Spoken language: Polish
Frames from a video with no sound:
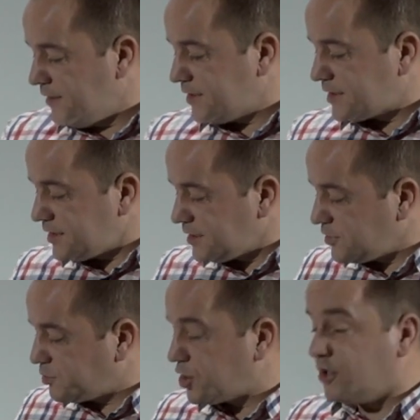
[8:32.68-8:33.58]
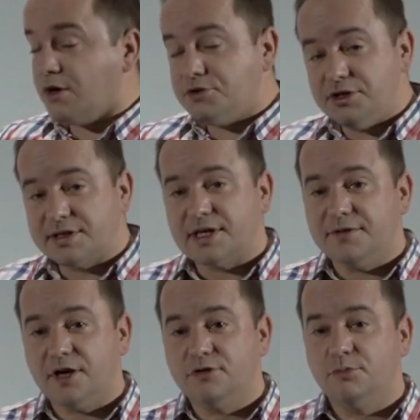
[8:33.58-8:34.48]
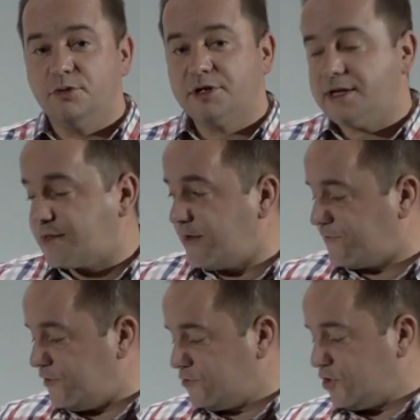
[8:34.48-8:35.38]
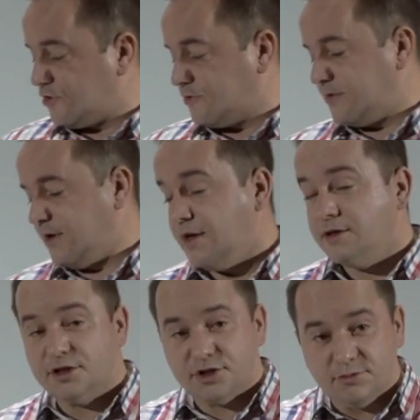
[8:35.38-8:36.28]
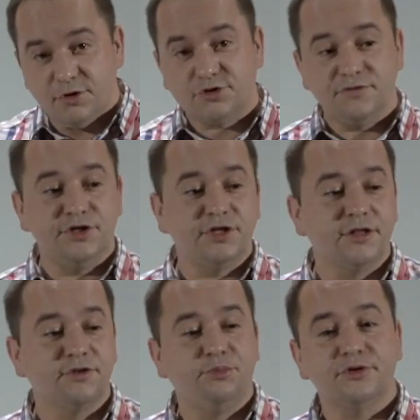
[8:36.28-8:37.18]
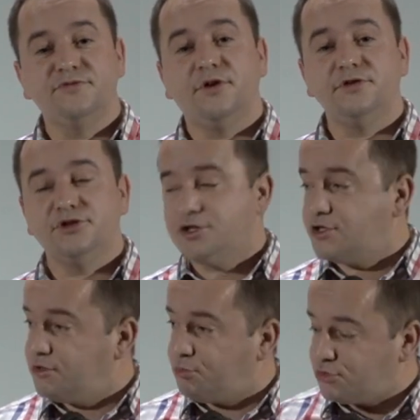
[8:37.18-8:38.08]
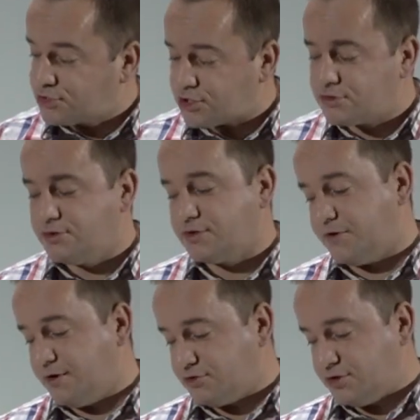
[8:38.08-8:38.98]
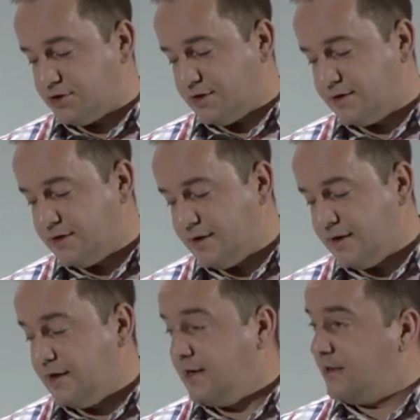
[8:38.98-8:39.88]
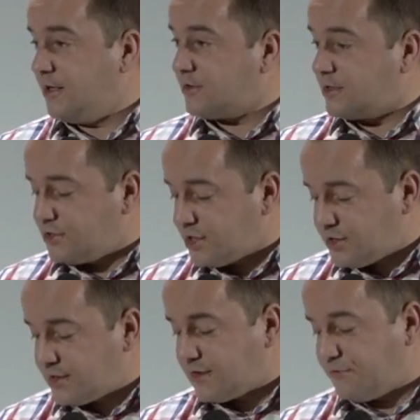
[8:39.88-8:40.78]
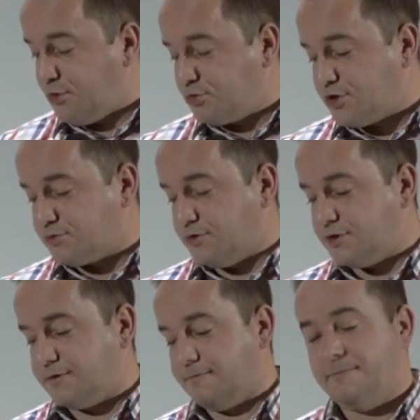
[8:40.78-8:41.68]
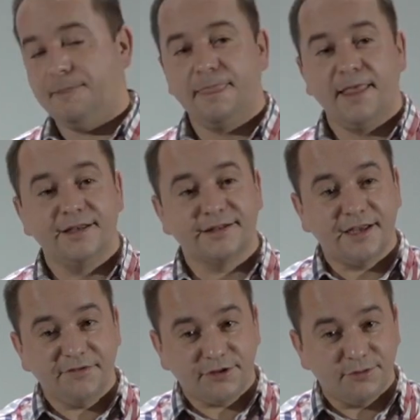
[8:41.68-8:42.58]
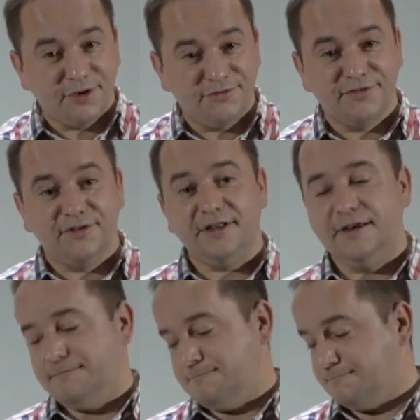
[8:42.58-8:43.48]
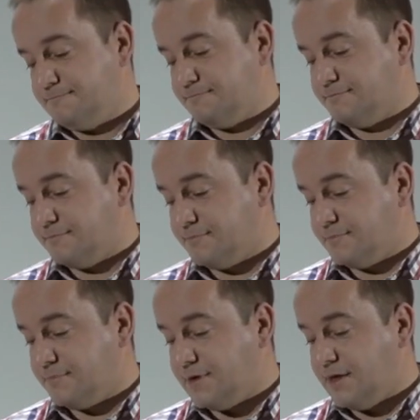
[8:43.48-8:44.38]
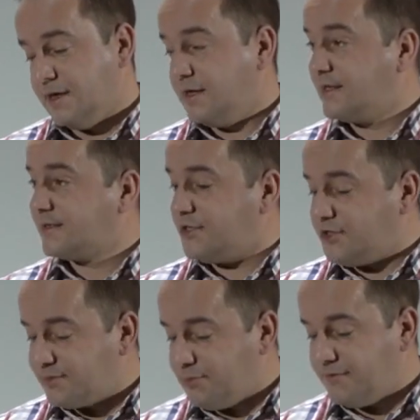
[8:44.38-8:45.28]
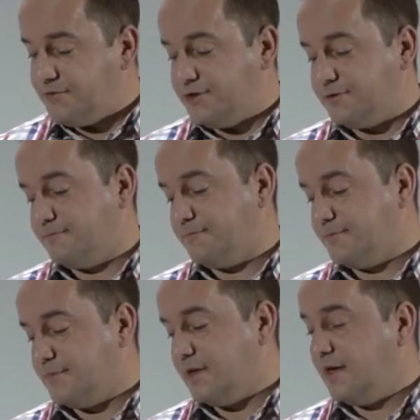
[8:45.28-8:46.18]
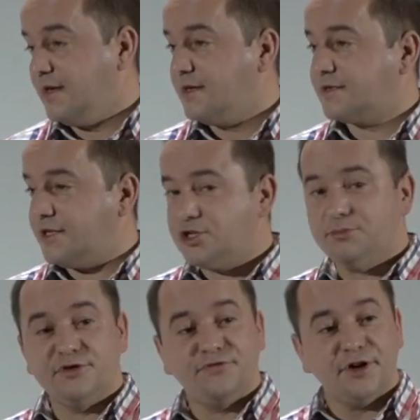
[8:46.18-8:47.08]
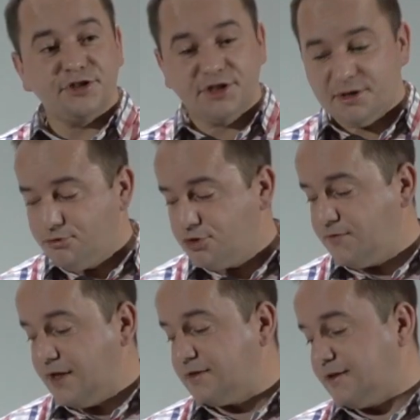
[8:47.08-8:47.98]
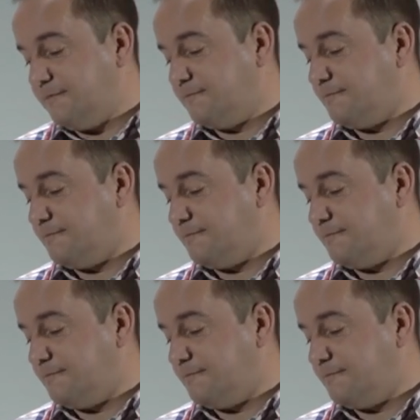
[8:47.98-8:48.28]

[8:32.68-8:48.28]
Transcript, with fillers: Więc Chrystus przychodzi i stawia grubą kreskę w Twoim życiu. Jeśli mu oczywiście na to pozwolisz, jeśli dopuszczasz go do swojego życia. Nie rozlicza cię za Twoją przeszłość. Stawia Tobie wyzwania. Chce Cię zbawić. Chce, żeby Twoje życie było święte.